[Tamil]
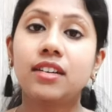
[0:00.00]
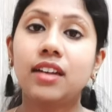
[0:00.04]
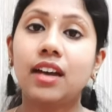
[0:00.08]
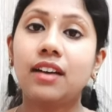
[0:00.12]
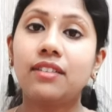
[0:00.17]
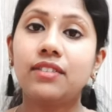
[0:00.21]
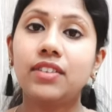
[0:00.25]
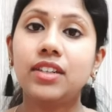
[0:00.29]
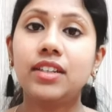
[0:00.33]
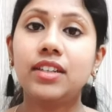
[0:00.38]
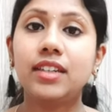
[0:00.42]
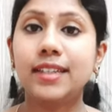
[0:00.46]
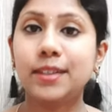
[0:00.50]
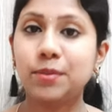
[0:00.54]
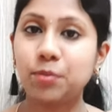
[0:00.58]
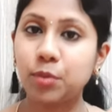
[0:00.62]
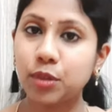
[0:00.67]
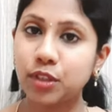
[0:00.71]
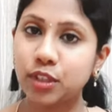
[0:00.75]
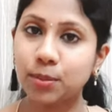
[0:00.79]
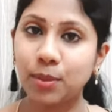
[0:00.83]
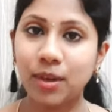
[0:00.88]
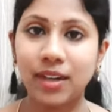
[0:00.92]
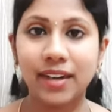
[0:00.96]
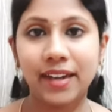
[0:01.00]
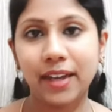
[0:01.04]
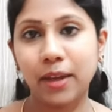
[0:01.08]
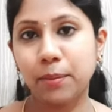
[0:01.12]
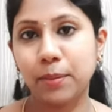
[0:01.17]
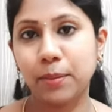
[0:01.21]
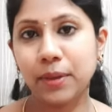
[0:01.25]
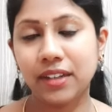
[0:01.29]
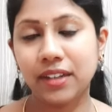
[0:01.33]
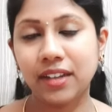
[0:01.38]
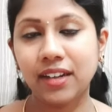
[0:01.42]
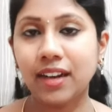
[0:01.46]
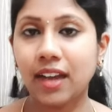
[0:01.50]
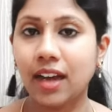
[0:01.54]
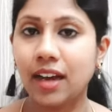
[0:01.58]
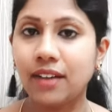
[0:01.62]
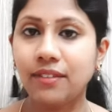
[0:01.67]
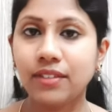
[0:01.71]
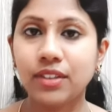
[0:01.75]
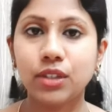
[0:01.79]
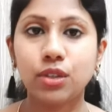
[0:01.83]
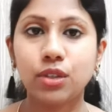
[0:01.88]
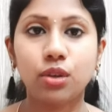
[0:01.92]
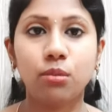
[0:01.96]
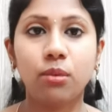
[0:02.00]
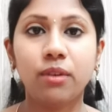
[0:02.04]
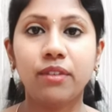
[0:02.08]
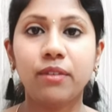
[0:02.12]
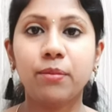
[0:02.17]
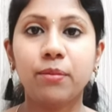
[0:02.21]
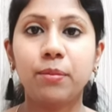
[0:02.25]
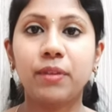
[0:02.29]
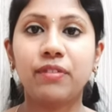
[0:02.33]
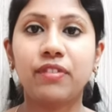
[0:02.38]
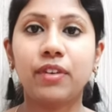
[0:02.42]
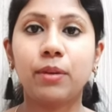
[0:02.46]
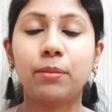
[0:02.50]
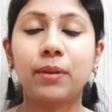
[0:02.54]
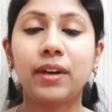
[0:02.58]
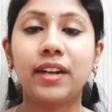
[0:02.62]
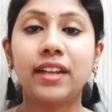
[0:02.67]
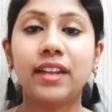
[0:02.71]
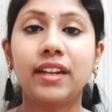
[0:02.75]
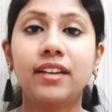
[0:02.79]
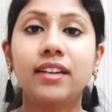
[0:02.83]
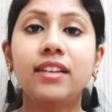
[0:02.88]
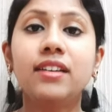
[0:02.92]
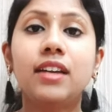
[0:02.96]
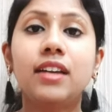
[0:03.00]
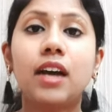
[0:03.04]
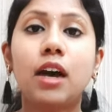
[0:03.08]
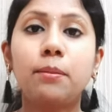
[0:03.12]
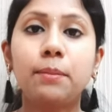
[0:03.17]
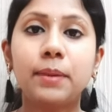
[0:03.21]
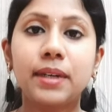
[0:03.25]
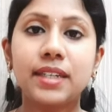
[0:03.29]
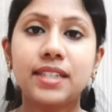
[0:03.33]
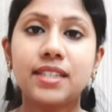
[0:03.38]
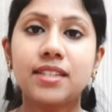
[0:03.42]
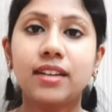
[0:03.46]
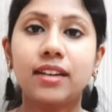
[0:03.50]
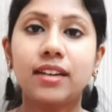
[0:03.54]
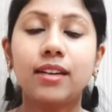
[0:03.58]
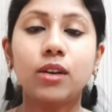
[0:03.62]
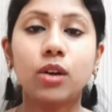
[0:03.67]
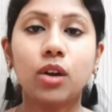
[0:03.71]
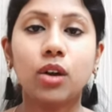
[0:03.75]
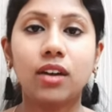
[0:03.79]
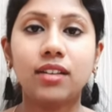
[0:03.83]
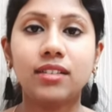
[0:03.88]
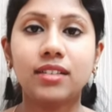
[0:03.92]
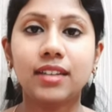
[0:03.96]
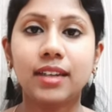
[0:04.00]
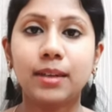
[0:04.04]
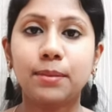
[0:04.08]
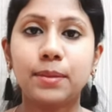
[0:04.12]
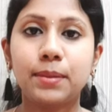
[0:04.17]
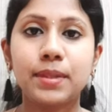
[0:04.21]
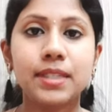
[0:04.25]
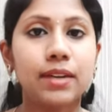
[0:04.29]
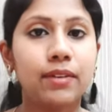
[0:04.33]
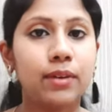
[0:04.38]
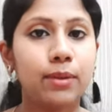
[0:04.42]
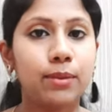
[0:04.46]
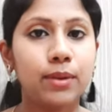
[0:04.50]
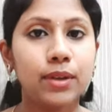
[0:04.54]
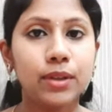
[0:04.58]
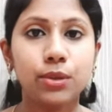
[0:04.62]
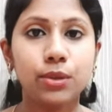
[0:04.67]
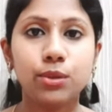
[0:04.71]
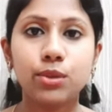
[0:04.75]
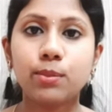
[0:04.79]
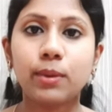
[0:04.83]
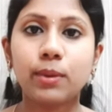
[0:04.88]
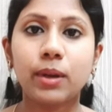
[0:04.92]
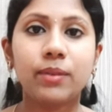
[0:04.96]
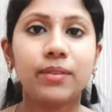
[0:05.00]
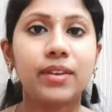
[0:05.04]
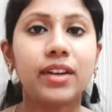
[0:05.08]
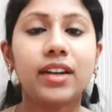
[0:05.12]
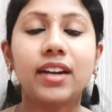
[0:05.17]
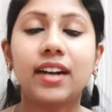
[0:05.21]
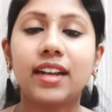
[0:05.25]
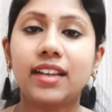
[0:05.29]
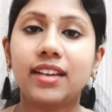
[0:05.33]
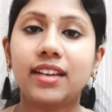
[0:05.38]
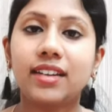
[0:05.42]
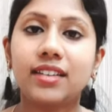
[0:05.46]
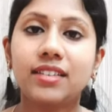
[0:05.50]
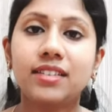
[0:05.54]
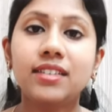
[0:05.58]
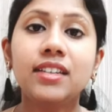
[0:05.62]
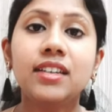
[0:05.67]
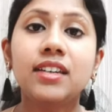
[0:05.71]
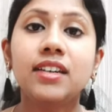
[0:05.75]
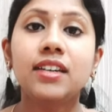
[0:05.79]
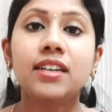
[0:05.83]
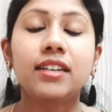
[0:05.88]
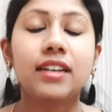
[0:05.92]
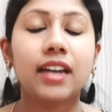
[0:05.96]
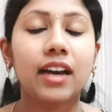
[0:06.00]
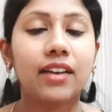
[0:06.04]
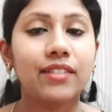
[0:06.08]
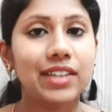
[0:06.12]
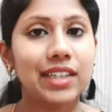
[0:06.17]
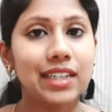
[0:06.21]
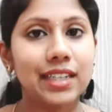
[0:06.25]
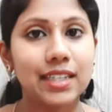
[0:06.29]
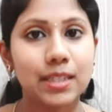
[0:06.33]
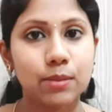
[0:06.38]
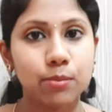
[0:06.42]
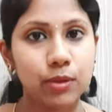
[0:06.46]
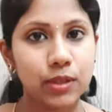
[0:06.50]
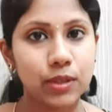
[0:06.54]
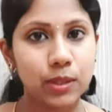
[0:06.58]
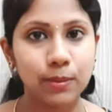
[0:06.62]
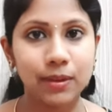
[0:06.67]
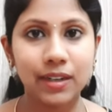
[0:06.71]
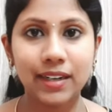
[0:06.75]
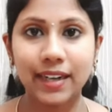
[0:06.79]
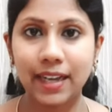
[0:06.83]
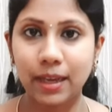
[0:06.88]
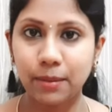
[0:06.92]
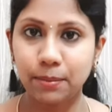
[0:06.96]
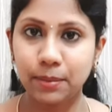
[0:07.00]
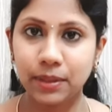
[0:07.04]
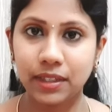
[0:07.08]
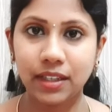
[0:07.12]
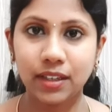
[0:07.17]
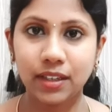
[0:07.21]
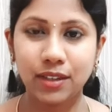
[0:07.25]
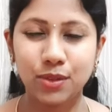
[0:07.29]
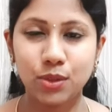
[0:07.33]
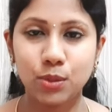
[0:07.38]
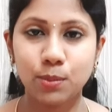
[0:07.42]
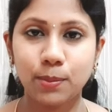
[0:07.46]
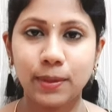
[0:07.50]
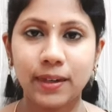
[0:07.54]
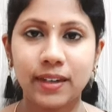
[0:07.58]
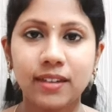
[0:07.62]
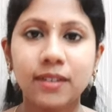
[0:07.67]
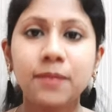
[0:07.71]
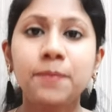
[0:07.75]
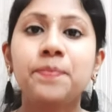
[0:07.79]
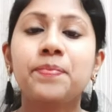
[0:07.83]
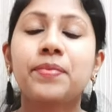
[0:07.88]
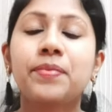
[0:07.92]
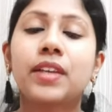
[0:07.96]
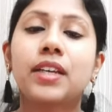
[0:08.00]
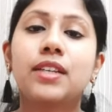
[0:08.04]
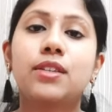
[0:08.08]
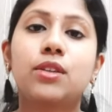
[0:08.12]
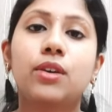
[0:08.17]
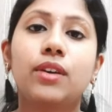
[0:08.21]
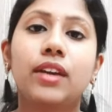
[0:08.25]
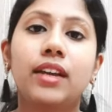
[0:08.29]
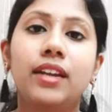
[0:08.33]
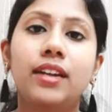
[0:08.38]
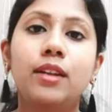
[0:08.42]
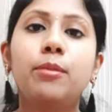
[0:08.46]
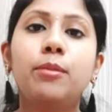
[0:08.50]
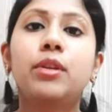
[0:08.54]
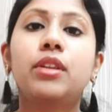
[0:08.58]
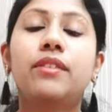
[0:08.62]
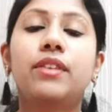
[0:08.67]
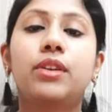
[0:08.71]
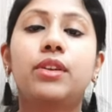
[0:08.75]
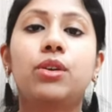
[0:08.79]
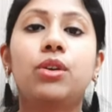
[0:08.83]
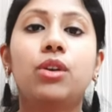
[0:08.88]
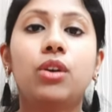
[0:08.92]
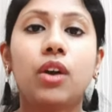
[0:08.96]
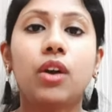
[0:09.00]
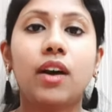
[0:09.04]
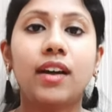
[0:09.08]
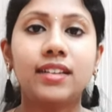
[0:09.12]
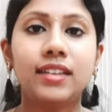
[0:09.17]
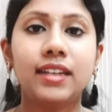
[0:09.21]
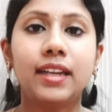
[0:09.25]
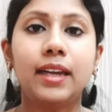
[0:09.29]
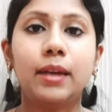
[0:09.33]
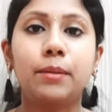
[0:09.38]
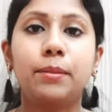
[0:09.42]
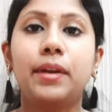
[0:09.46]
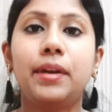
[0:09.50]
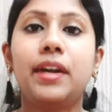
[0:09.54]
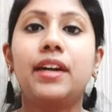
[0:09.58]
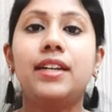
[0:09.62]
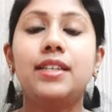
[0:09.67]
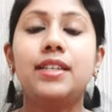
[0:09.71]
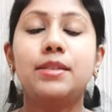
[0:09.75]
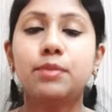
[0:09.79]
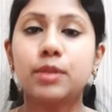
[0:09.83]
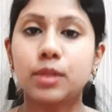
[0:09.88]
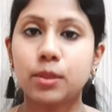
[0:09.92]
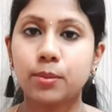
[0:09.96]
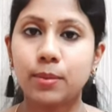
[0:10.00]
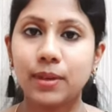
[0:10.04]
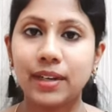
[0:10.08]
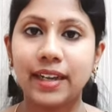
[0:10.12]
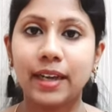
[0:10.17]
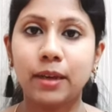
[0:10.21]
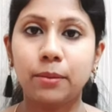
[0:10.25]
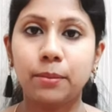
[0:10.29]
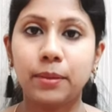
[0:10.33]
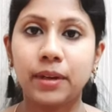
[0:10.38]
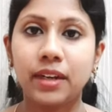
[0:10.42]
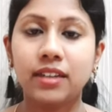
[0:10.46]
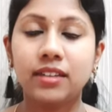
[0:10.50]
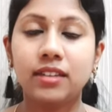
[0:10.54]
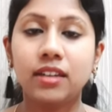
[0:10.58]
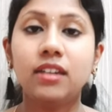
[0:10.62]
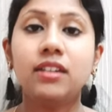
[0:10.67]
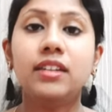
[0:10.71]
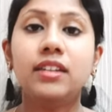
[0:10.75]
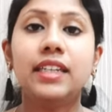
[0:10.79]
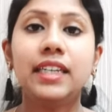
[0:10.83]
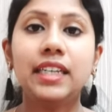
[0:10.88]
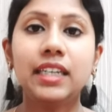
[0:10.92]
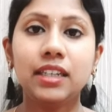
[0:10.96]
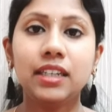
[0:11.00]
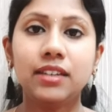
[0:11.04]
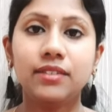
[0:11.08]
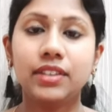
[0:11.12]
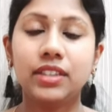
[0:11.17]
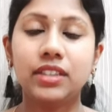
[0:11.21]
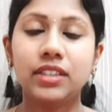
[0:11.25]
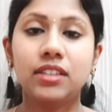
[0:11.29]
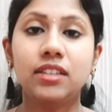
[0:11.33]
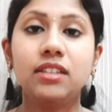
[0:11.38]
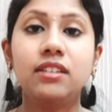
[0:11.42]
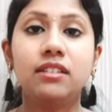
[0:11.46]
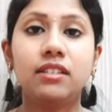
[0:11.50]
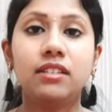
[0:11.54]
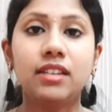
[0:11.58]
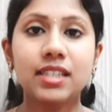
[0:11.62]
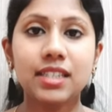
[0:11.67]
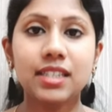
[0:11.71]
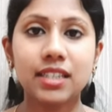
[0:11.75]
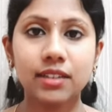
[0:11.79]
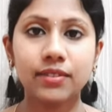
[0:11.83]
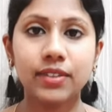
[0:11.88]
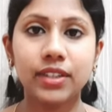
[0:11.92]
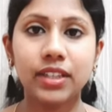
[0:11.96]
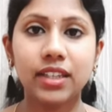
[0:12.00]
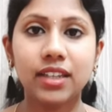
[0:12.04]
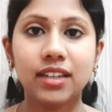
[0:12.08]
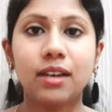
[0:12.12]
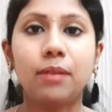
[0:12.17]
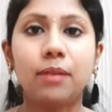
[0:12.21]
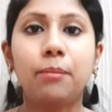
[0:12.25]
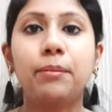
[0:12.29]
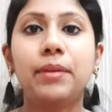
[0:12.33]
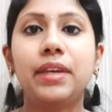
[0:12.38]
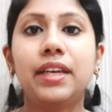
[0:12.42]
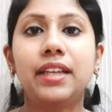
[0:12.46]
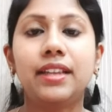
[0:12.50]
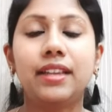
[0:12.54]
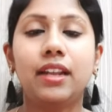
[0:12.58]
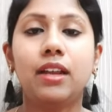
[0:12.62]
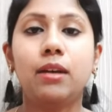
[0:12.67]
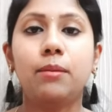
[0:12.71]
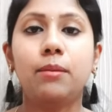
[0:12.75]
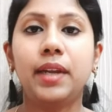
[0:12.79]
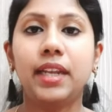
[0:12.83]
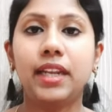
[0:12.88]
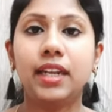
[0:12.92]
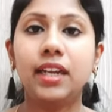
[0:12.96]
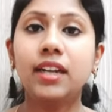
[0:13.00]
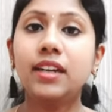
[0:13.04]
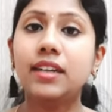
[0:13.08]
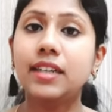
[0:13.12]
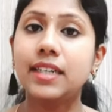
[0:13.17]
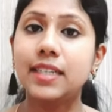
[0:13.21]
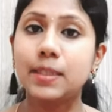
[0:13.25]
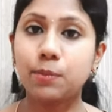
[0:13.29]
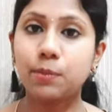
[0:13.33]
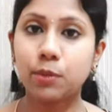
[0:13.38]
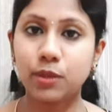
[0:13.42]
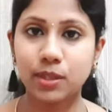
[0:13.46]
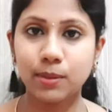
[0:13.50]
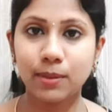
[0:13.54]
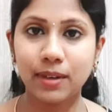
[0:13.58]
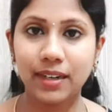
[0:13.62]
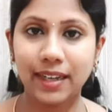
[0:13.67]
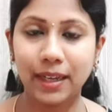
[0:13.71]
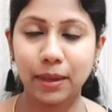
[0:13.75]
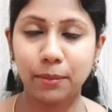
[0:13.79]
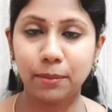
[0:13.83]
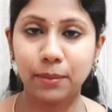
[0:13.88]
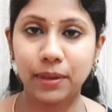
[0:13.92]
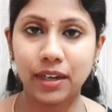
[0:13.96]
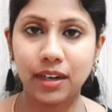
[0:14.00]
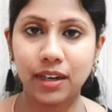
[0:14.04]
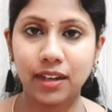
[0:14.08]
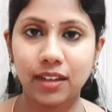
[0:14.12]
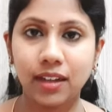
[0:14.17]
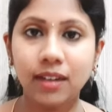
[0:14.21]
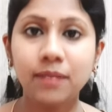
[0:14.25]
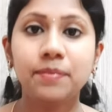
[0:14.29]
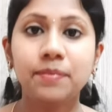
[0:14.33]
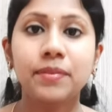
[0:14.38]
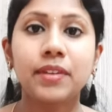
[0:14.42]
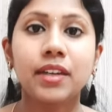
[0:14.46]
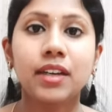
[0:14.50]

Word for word: நான் வந்து டிஸ்போசபிள் டைப்பர் தான் நான் வந்து ரொம்பவே ப்ரிஃபர் பண்ணியிருக்கேன் நான் பர்சனலாக கிளாத் டைப்பர்ஸ் அவ்வளோவா யூஸ் பண்ணவே கிடையாது நான் வந்து டிஸ்போசபிள் டைப்பர் தான் யூஸ் பண்ணுறேன் ஸோ என்னை பொறுத்த வரைக்கும் கிளாத் டைப்பராக டிஸ்போசபிள் டைப்பராக இருந்தால் நீங்கள் வந்து ரிஸ்க் வந்து கம்மி எதில் அப்படின்னா டிஸ்போசபிள் டைப்பரில் தான்